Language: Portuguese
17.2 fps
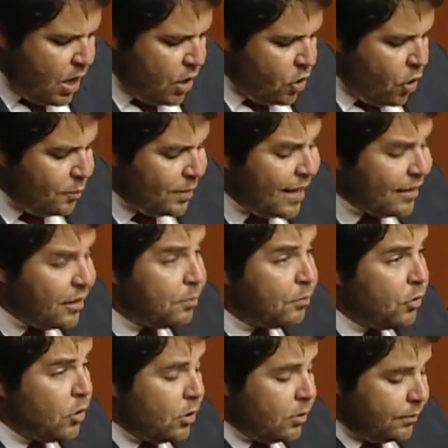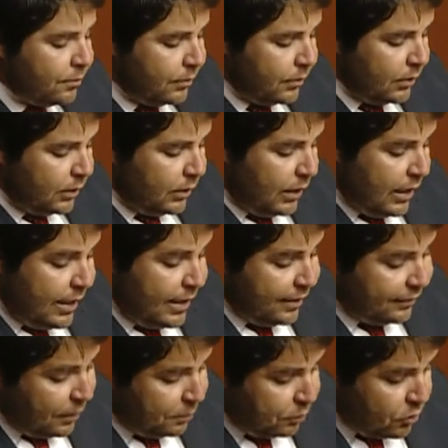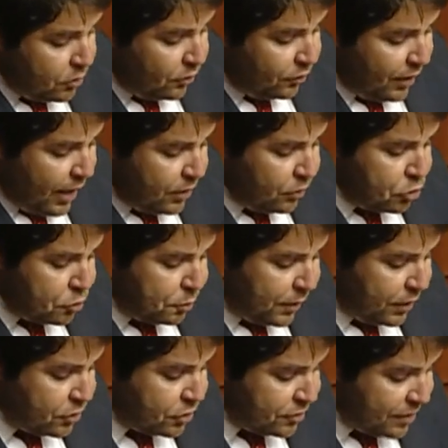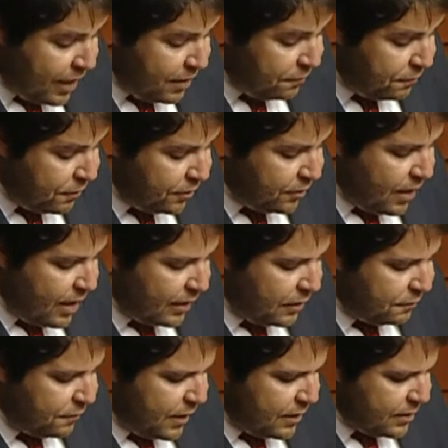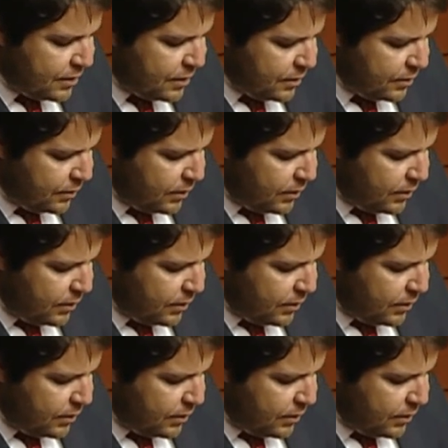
Como nada mudou, e até pelo contrário, os preços têm vindo a agravar-se,